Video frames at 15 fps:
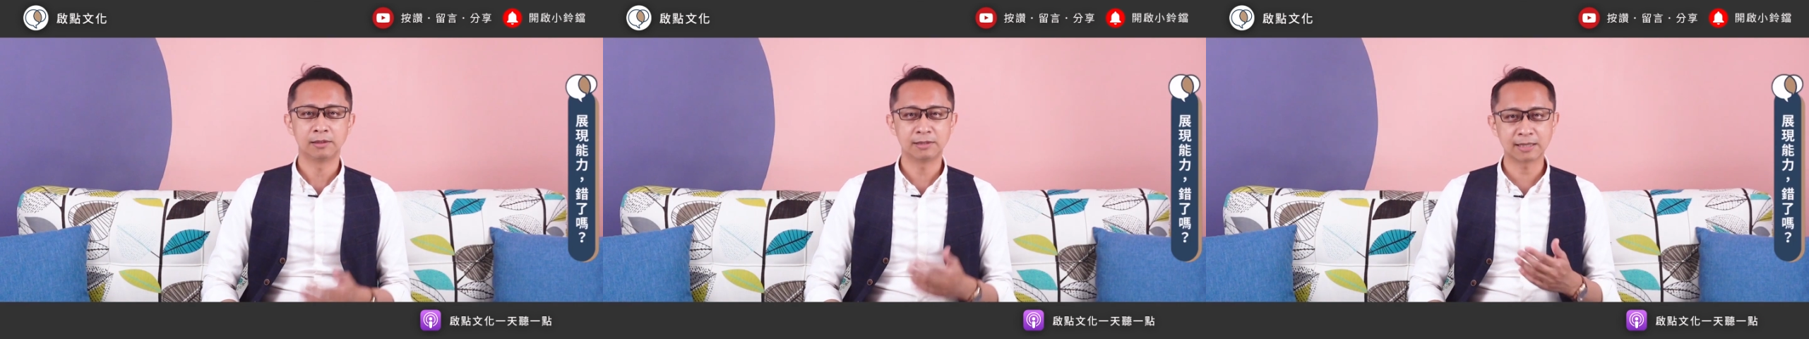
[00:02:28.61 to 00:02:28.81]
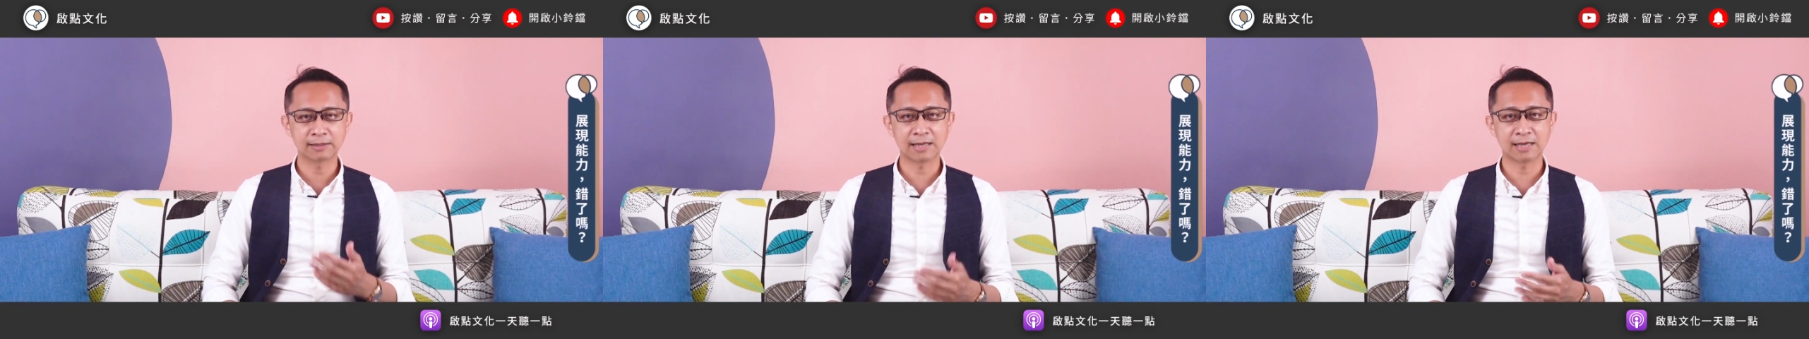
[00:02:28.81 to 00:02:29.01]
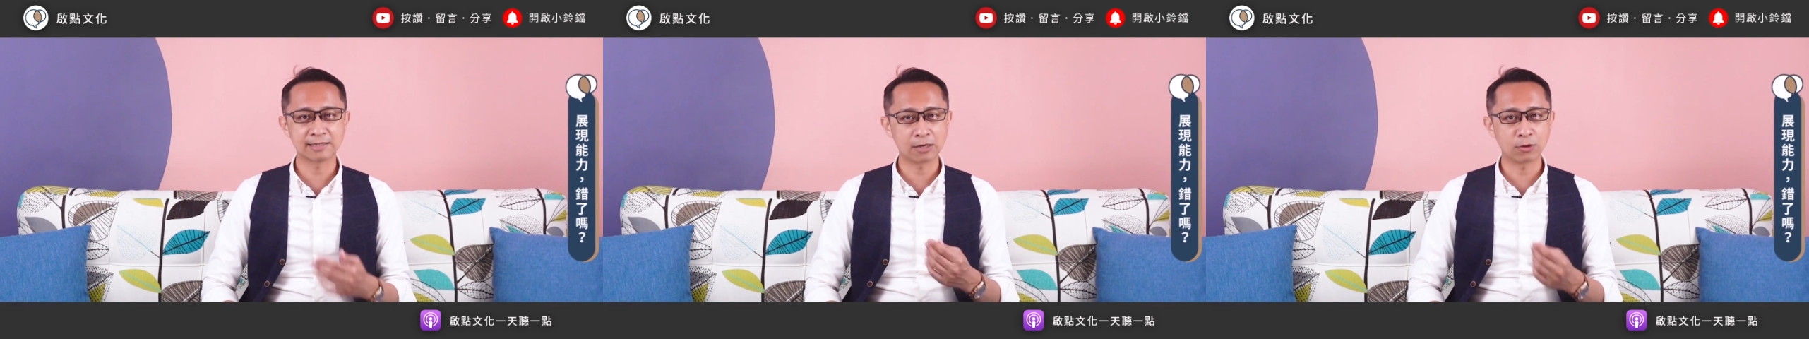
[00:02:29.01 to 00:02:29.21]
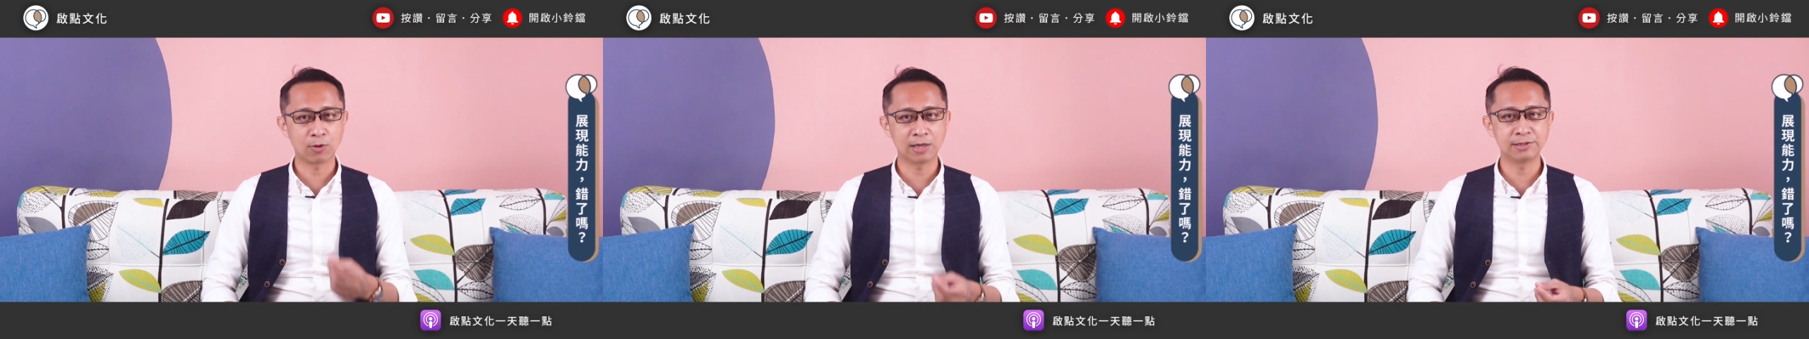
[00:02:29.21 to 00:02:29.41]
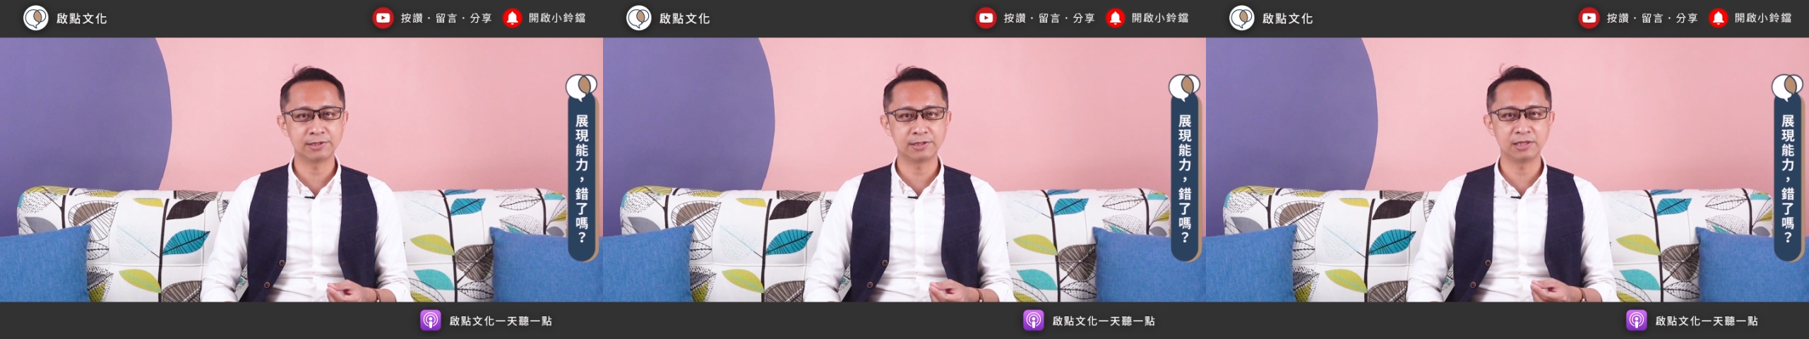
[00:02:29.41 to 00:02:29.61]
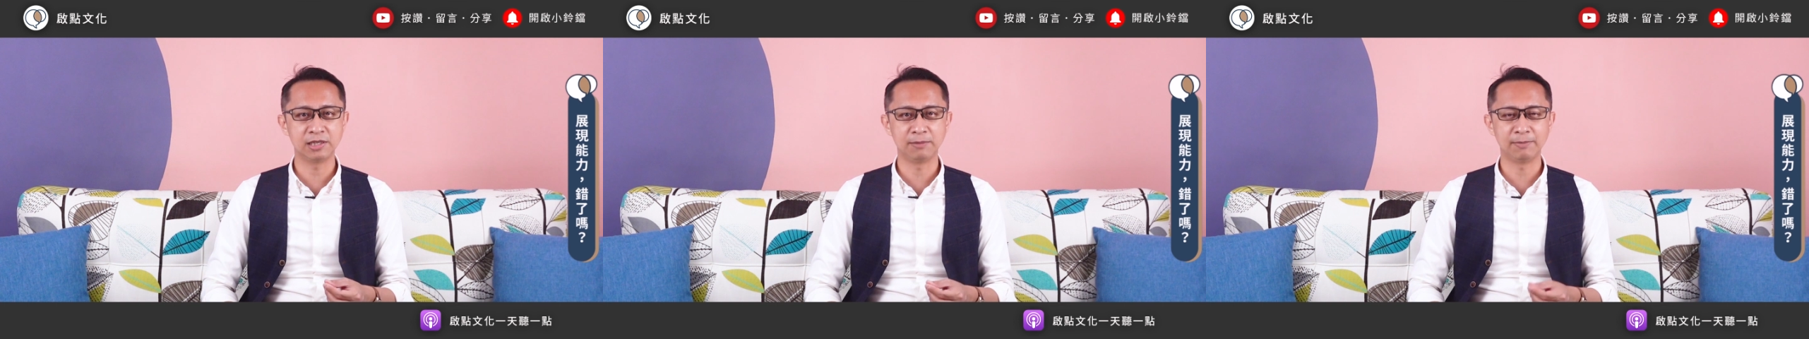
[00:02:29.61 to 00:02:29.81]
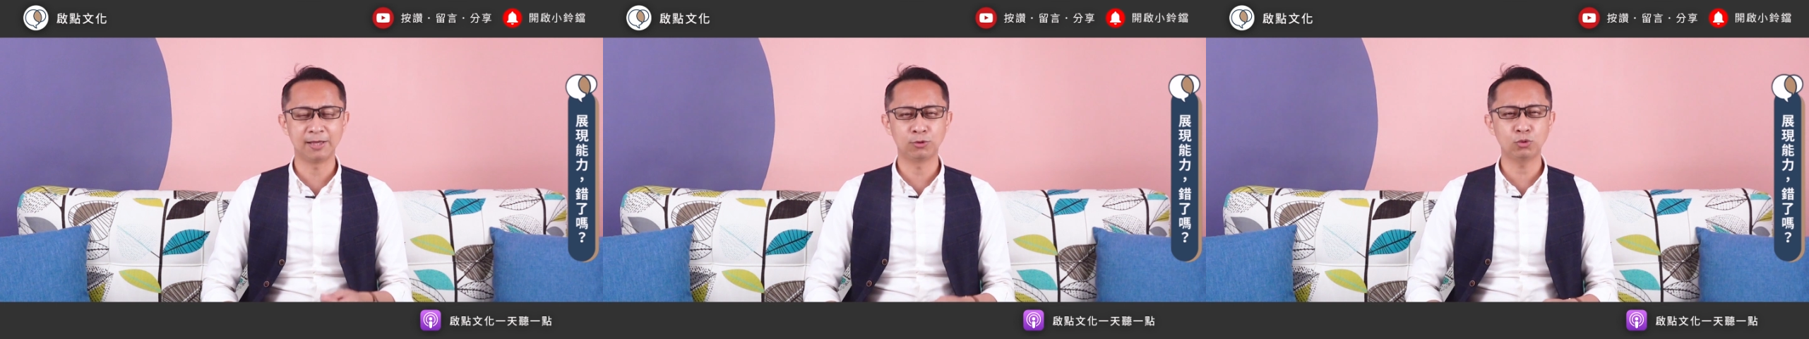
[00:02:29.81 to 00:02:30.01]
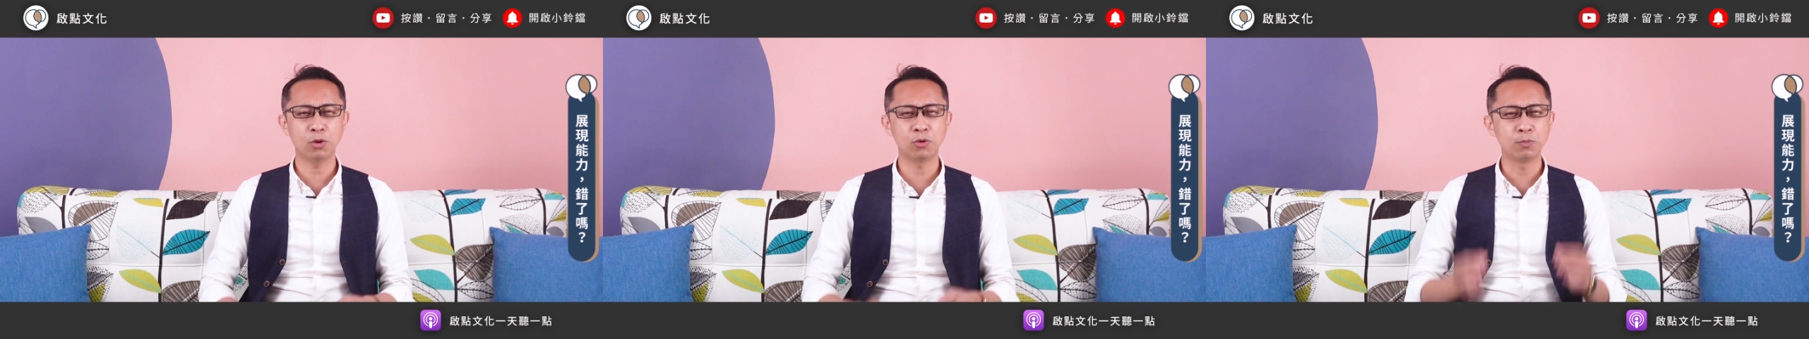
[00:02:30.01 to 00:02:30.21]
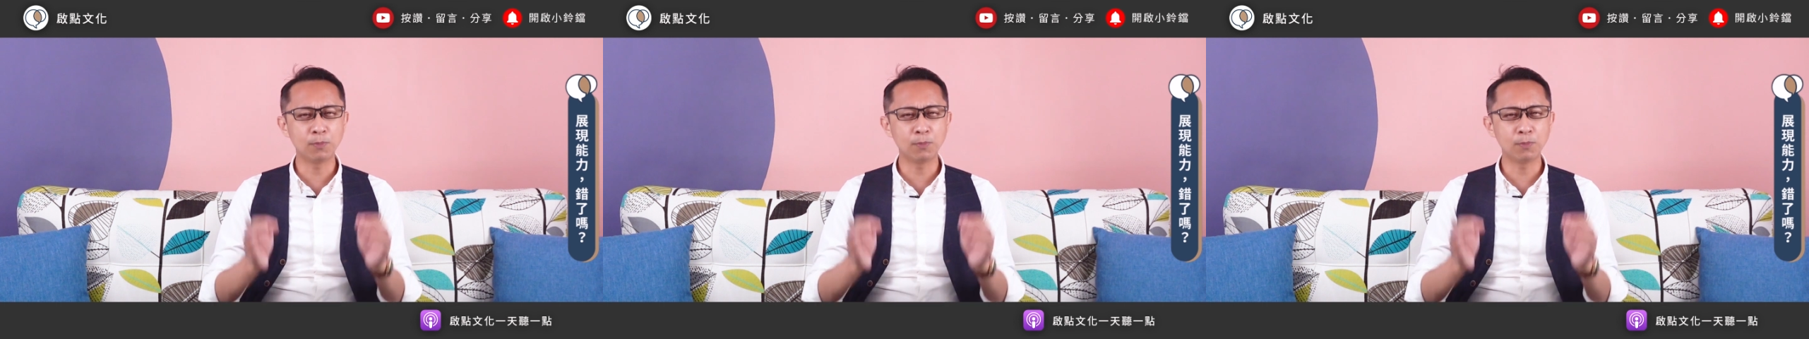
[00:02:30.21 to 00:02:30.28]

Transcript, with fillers: 让他在关系里面对于